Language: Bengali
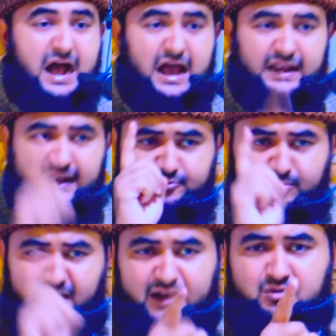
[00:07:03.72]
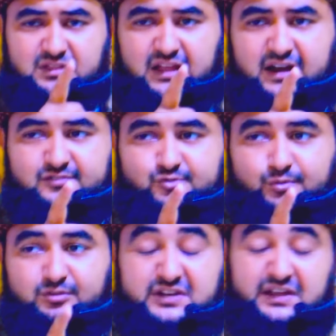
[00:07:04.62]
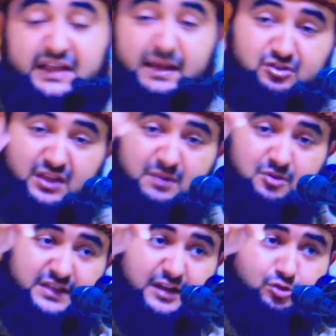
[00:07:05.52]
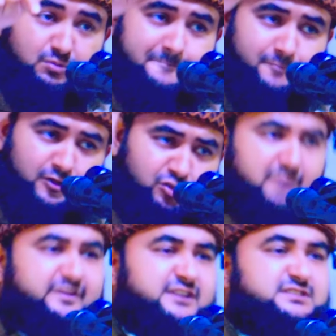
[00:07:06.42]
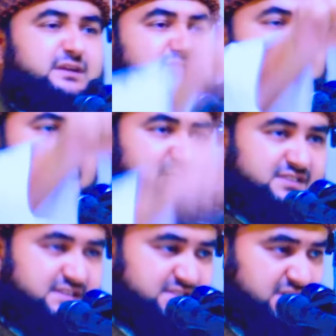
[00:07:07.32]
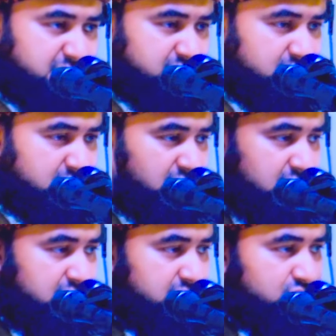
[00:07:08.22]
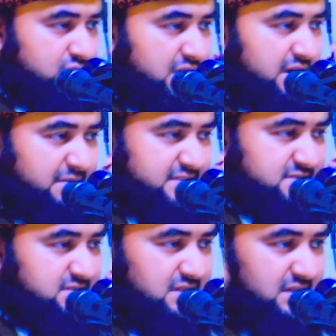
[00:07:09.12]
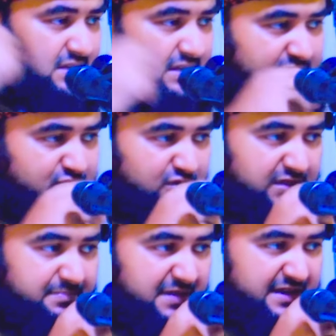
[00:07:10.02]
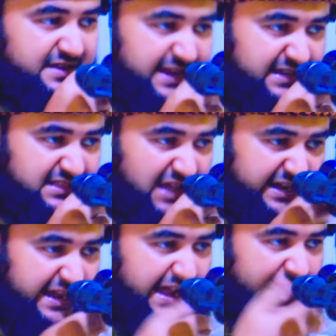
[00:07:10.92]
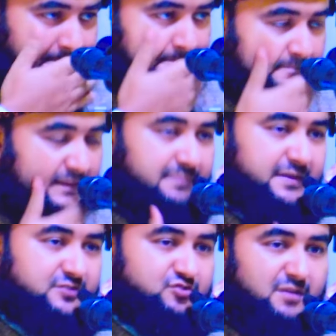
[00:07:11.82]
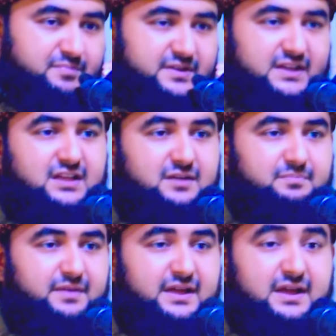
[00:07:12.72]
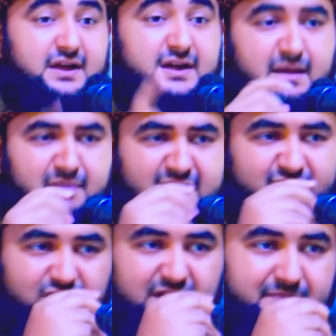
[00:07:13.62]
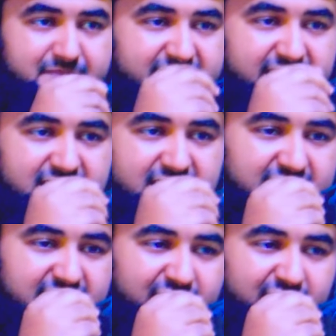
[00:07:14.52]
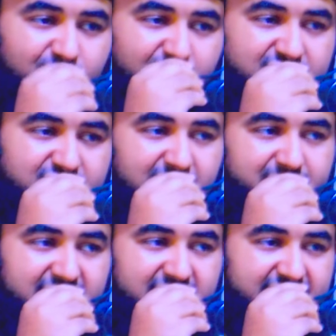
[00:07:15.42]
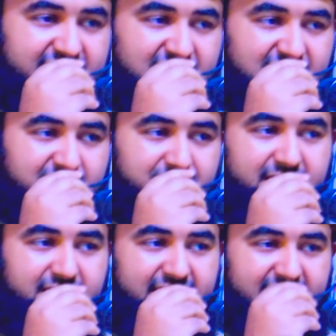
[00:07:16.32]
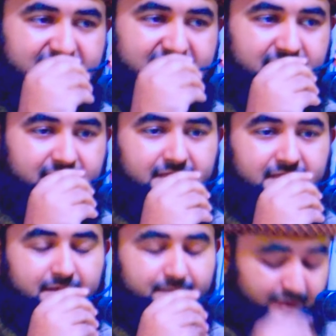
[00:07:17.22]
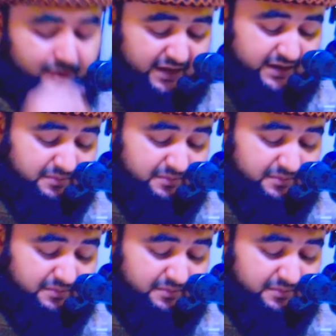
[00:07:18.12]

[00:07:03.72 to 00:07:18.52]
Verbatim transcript: আল্লাহ সুবাহানুবতাল্লাহ রাসুল বলছেন কেমতের ময়দানে তোমার প্রথম হিসাব হচ্ছে নামাজের হিসাব সুতরাং নামাজ যদি আপনার ঠিক থাকে আপনার সব ঠিক থাকবে নামাজ যদি আপনার ঠিক না থাকে কোনো কিছু আপনার ঠিক থাকবে প্রিয় ভাইরা